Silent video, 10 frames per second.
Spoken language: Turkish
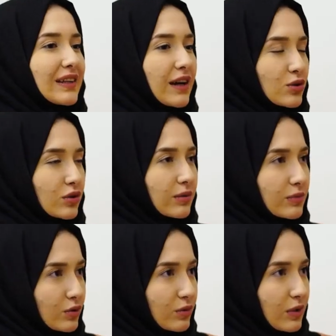Daha çok
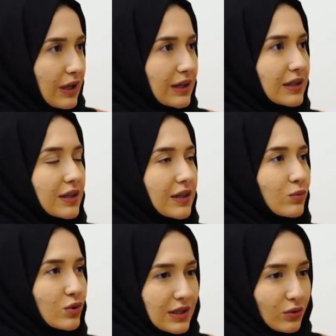amigurumiler, e,
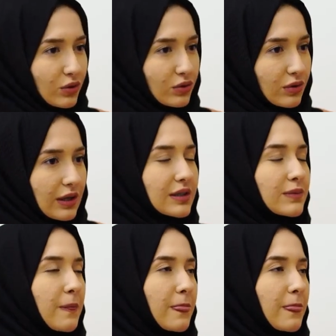müslin örtüler,